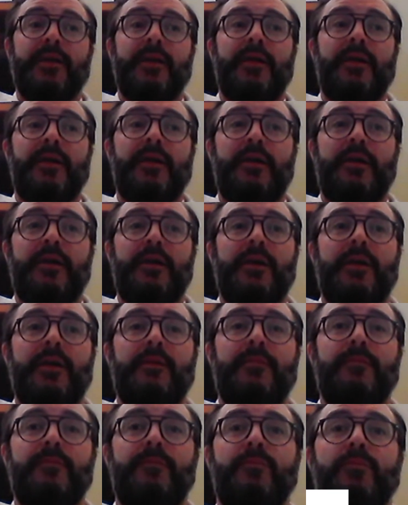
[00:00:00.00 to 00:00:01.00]

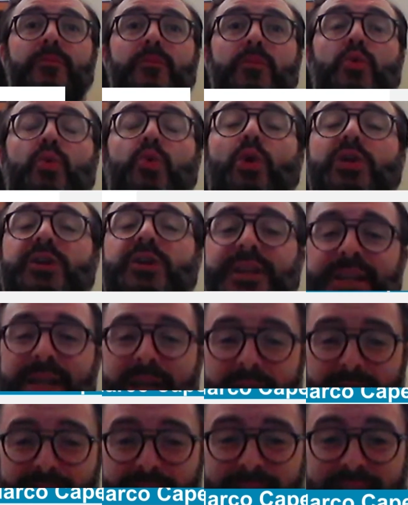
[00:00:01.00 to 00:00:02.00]
eh,
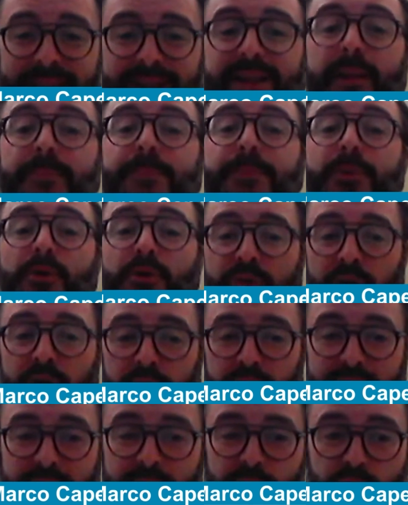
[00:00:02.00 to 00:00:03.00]
quotidianamente, più
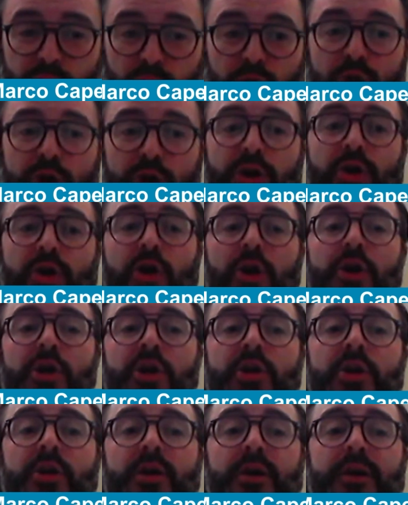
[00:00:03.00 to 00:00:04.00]
volte al giorno,
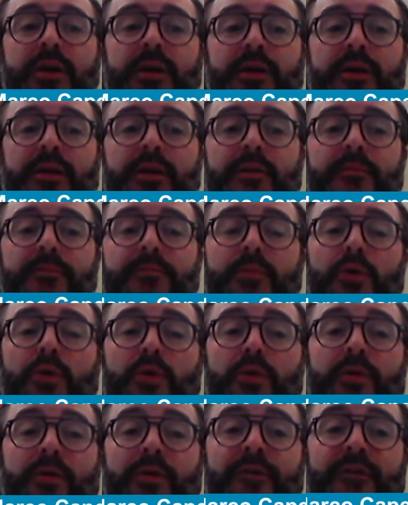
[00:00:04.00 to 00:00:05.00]
eh,
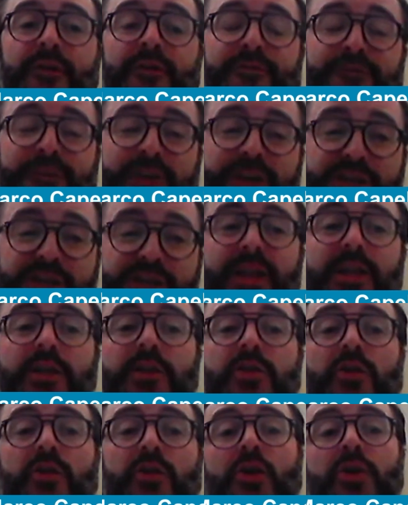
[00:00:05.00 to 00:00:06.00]

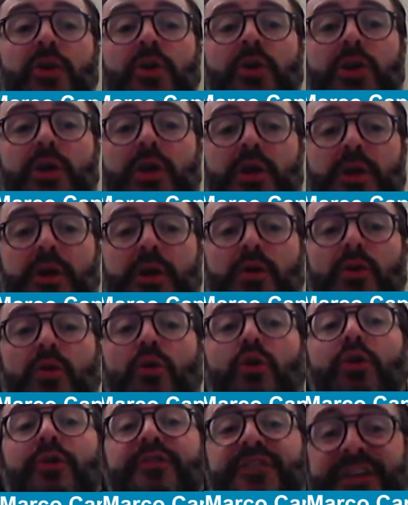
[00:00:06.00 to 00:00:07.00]
facendo eh,
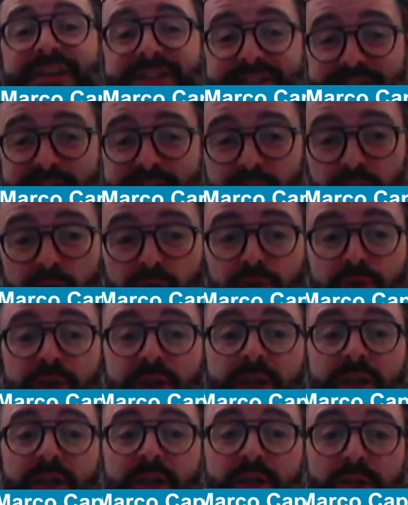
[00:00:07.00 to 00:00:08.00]

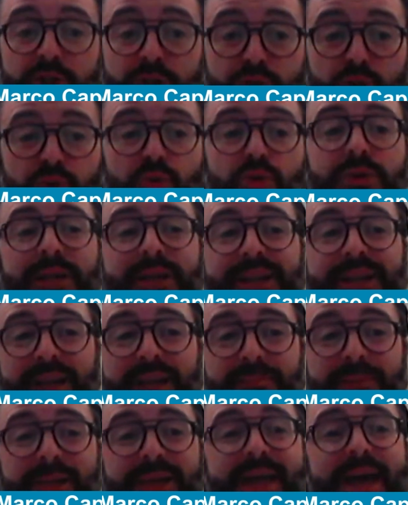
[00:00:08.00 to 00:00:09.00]
olfazioni su
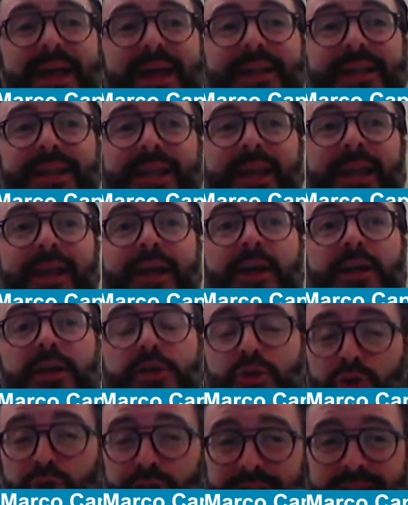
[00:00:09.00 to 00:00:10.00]
determinate
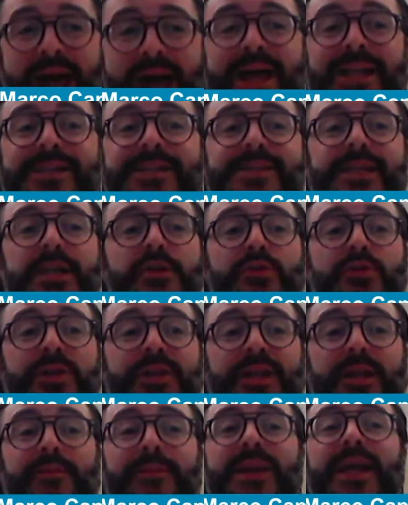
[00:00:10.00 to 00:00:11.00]
sostanze, su
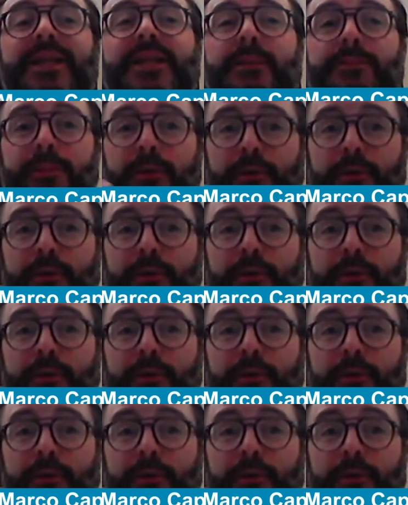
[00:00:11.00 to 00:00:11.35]
determinati